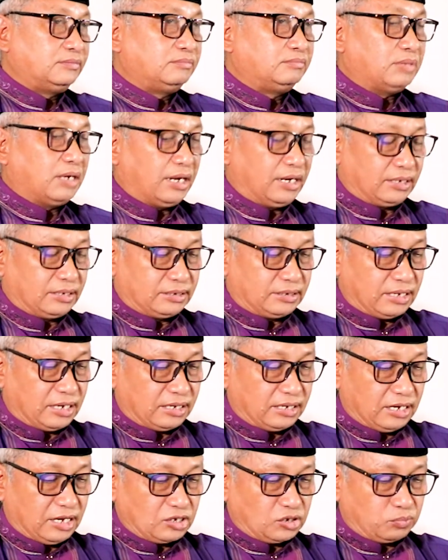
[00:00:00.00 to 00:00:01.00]
baik
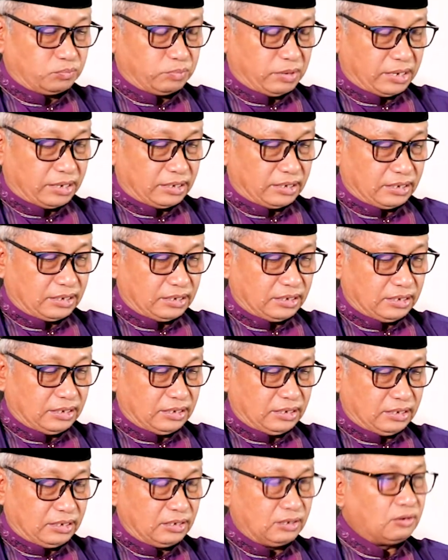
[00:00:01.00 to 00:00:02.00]
dari aspek
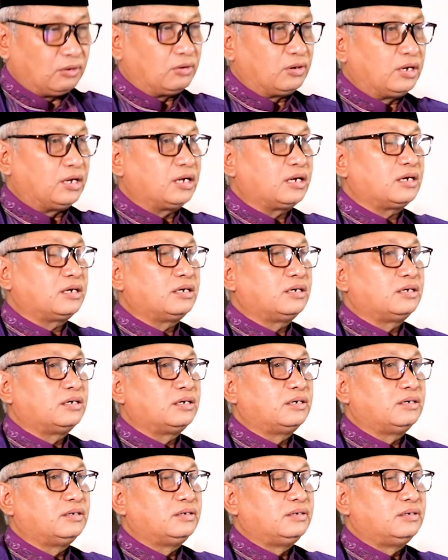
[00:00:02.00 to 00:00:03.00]
dohir
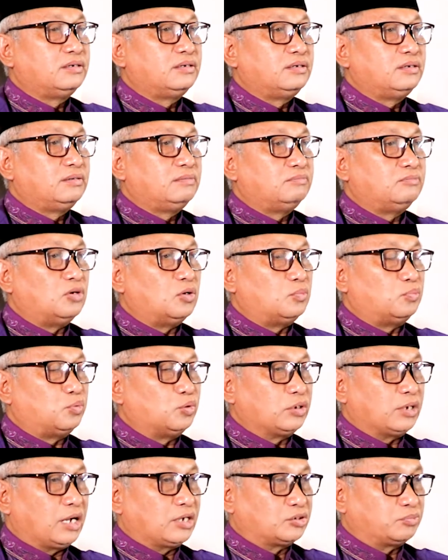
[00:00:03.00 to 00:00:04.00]

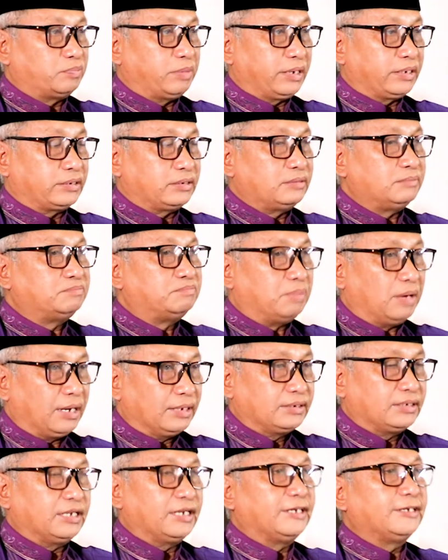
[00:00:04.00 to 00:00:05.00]
maupun aspek
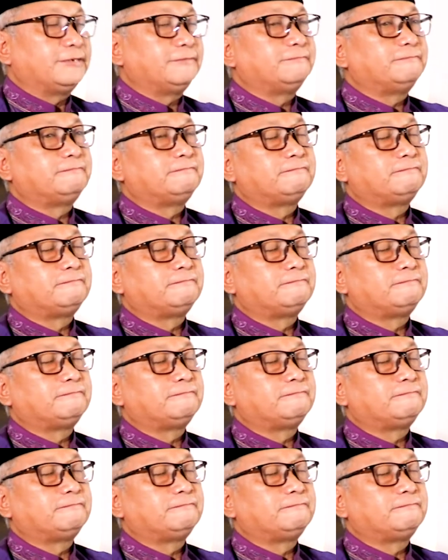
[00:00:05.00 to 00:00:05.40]
batin.